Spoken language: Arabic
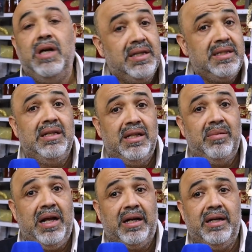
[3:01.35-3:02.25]
حزنا
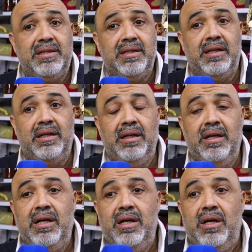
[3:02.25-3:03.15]
بالحق حزنا
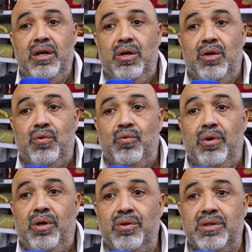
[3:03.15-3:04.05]

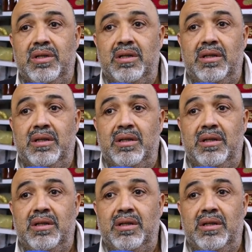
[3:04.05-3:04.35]
والحزن